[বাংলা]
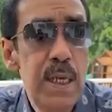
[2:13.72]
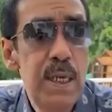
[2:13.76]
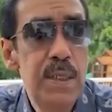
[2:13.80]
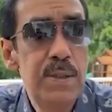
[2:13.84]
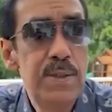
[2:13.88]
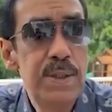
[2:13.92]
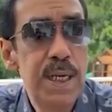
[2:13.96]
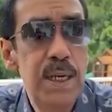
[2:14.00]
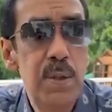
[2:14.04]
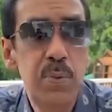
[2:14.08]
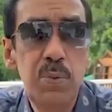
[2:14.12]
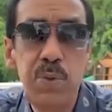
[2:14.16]

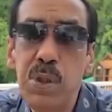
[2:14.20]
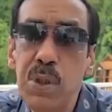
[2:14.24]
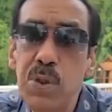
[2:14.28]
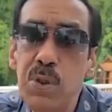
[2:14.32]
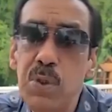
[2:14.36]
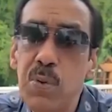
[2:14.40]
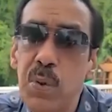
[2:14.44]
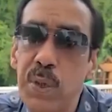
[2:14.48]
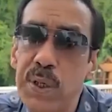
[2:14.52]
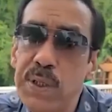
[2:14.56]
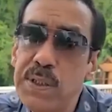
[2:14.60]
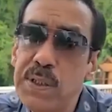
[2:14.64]
যারা উত্তেজিত
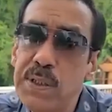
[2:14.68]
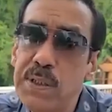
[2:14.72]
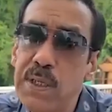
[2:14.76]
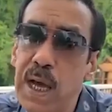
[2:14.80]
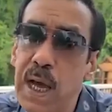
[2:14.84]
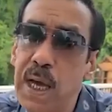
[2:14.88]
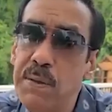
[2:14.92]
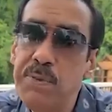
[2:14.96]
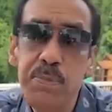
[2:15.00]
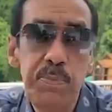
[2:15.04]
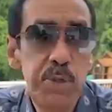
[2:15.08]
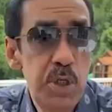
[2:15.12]
হয়েছেন
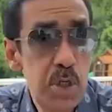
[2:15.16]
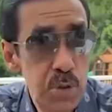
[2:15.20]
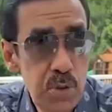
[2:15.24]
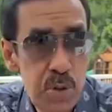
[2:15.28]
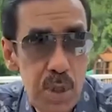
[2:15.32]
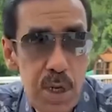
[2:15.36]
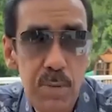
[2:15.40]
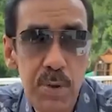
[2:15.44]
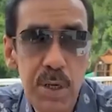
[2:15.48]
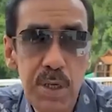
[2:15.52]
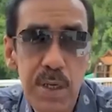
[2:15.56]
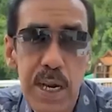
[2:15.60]
আমি বিশেষ করে
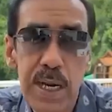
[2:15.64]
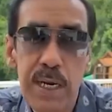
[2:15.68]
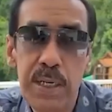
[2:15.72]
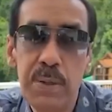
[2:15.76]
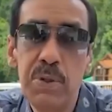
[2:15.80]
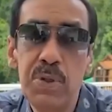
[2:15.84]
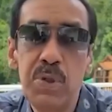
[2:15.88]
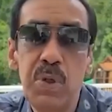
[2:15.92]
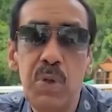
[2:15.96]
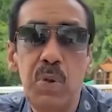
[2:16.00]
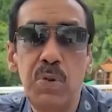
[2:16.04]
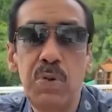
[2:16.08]
আমার
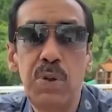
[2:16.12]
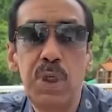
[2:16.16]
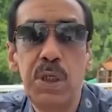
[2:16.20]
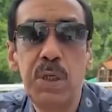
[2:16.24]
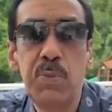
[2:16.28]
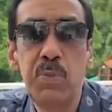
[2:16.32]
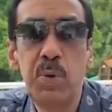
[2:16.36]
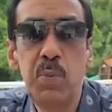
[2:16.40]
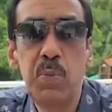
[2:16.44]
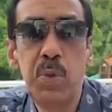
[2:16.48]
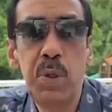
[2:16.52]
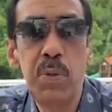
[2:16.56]
নারায়ণগঞ্জের লোকদেরকে
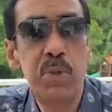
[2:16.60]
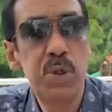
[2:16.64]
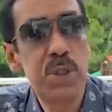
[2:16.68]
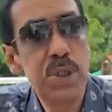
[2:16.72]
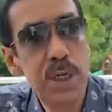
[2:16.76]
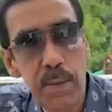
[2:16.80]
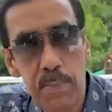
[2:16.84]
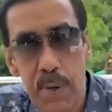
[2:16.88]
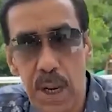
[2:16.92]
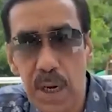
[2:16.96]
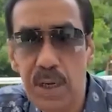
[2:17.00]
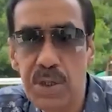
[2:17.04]
বলবো এবং
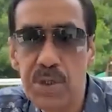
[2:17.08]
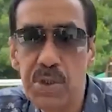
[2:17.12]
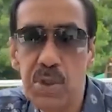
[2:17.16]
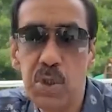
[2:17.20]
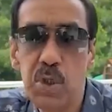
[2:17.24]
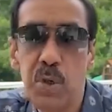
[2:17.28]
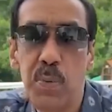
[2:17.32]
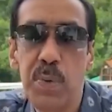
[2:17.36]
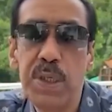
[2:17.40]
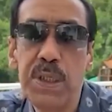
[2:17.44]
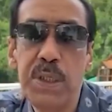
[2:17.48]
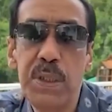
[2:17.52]
সারা বাংলাদেশের
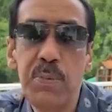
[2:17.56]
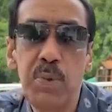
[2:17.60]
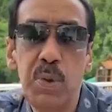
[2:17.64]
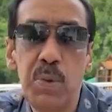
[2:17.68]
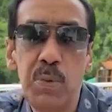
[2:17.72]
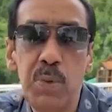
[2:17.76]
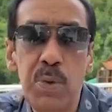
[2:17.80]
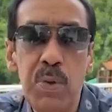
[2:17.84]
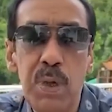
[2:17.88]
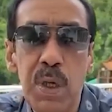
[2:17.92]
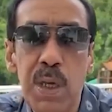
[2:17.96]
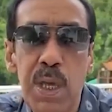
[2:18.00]
সবাইকেই
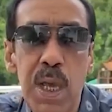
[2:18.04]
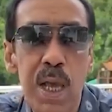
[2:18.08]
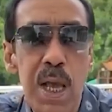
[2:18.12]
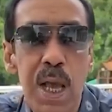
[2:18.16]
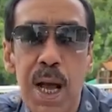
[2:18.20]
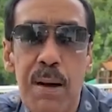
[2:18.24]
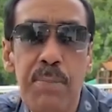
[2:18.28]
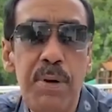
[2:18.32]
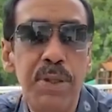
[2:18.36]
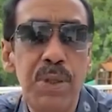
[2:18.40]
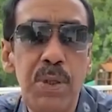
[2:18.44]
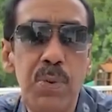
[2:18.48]
বলবো
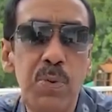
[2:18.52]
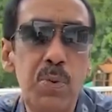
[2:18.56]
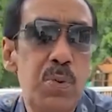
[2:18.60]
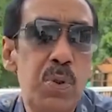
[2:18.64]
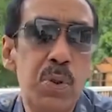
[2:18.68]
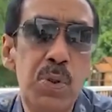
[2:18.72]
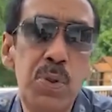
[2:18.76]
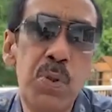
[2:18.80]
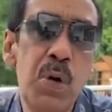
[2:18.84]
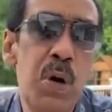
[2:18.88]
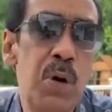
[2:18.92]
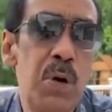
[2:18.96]
আমাদের
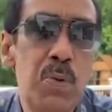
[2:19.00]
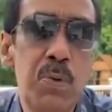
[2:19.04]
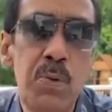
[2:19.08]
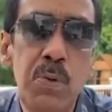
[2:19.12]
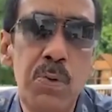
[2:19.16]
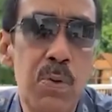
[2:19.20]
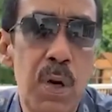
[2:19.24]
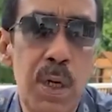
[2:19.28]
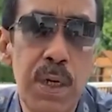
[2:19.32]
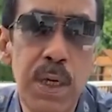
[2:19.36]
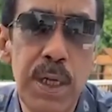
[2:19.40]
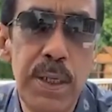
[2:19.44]
উত্তেজিত হওয়ার কোনো
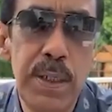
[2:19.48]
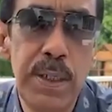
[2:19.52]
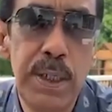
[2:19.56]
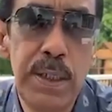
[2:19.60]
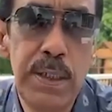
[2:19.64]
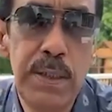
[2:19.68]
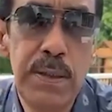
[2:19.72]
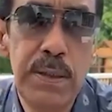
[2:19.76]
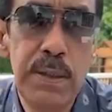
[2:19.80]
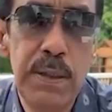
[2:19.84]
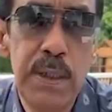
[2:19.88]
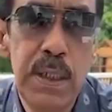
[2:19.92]
দরকার নেই
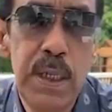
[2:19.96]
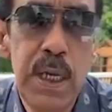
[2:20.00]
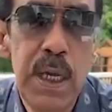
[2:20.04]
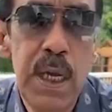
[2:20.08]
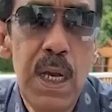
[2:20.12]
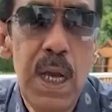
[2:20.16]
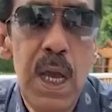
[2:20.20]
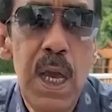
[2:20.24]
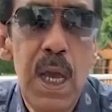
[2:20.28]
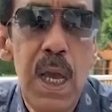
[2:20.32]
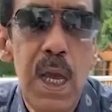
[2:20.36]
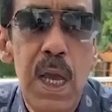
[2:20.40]

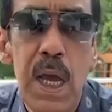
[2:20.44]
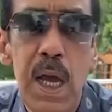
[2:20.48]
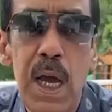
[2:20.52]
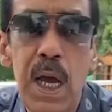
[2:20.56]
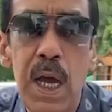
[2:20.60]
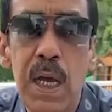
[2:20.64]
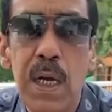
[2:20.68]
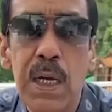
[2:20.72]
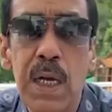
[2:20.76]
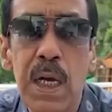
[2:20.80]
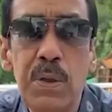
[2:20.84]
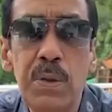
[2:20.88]

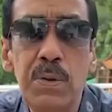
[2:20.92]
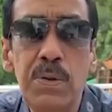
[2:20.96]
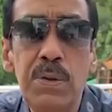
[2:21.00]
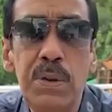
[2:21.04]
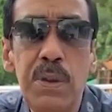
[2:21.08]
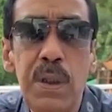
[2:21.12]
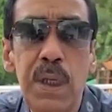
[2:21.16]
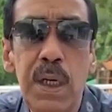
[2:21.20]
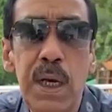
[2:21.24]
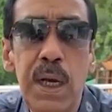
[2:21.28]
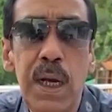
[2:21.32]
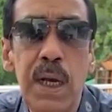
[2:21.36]
কারণ
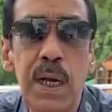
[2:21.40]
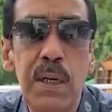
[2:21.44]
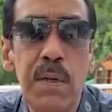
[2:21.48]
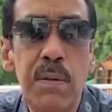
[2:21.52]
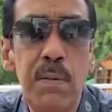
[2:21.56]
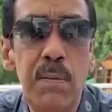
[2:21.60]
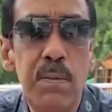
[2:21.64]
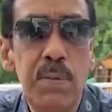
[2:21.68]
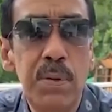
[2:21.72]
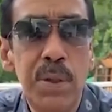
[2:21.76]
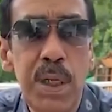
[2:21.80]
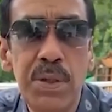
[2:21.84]

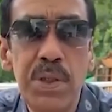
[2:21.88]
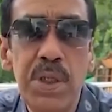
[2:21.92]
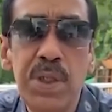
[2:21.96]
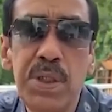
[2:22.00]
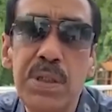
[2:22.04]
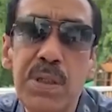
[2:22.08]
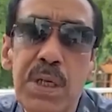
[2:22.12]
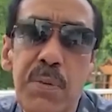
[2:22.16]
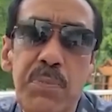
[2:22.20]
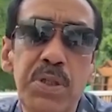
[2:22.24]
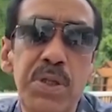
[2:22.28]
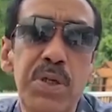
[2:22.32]
তাদের
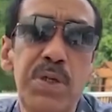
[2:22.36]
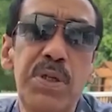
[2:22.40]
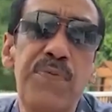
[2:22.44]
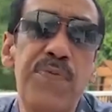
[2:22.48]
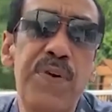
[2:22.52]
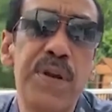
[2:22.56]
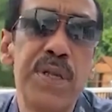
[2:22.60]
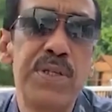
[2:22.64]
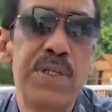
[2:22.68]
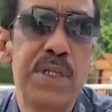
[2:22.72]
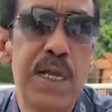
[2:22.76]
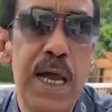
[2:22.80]
সাথে আমাদের
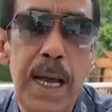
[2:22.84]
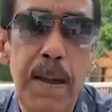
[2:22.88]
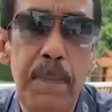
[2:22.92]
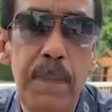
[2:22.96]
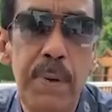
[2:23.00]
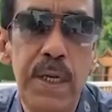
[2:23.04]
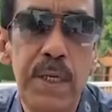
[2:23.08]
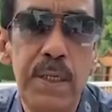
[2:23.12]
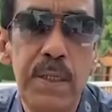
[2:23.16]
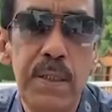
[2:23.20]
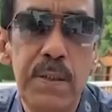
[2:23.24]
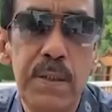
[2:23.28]
ডিফারেন্স
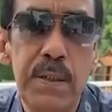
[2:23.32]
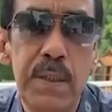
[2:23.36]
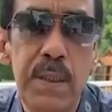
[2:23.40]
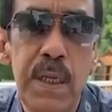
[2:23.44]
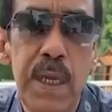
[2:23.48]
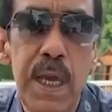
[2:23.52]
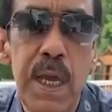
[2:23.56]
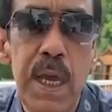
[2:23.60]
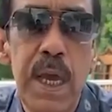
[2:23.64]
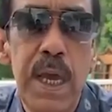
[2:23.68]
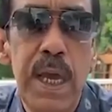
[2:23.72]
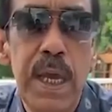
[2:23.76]
থাকবেই
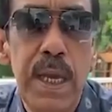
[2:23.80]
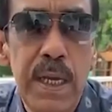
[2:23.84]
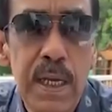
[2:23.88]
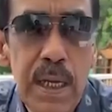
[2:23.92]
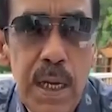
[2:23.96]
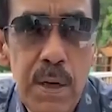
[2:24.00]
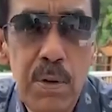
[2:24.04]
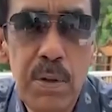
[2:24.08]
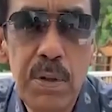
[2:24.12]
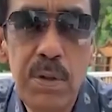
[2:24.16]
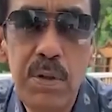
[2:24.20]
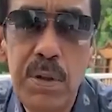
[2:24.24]

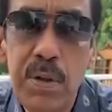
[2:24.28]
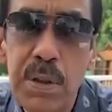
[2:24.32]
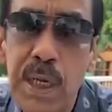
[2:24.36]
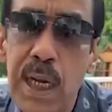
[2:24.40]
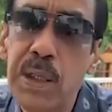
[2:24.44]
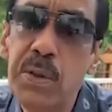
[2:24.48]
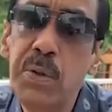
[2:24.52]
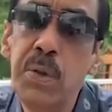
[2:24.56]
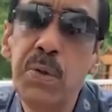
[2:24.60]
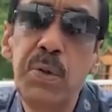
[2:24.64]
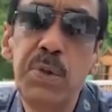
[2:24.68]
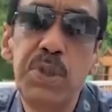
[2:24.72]
কারণ তারা
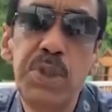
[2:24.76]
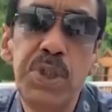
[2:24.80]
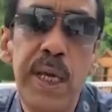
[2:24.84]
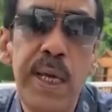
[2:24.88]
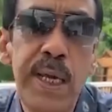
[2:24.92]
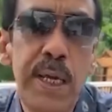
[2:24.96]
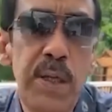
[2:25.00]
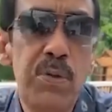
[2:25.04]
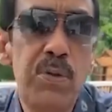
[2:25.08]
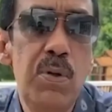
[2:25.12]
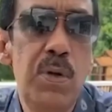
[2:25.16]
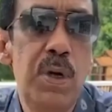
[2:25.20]
তো সেই
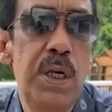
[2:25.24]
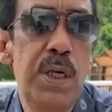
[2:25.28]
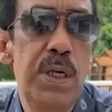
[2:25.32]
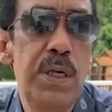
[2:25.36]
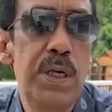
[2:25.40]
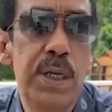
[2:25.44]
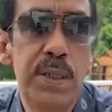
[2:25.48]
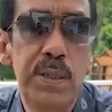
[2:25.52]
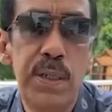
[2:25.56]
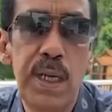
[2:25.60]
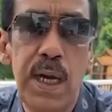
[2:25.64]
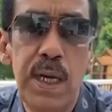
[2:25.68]
দলের
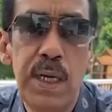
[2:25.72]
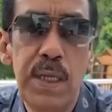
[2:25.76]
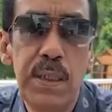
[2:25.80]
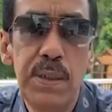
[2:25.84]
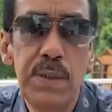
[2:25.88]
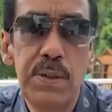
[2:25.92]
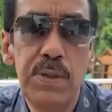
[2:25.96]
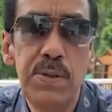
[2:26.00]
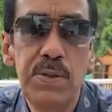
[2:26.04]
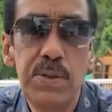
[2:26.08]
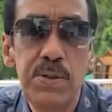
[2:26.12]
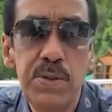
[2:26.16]
নেতা
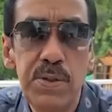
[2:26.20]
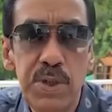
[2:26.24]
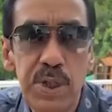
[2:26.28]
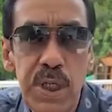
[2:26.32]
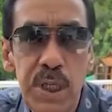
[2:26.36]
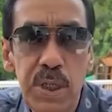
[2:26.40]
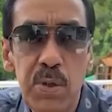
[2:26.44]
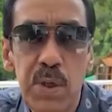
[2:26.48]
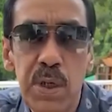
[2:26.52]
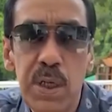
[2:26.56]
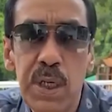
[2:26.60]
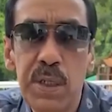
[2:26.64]

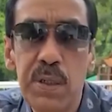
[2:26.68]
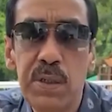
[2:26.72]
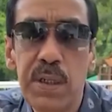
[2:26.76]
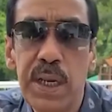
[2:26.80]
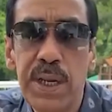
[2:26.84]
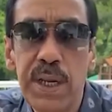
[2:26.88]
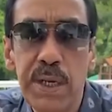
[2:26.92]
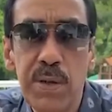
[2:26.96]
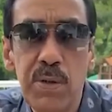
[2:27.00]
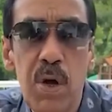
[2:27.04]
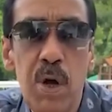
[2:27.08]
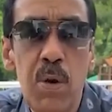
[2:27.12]
যেই দলের
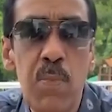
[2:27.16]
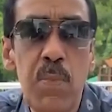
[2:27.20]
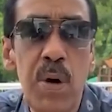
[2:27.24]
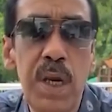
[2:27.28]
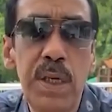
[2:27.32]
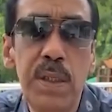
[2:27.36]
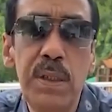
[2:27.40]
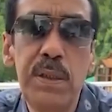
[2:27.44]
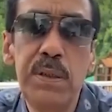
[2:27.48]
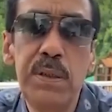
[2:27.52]
তারেক রহমান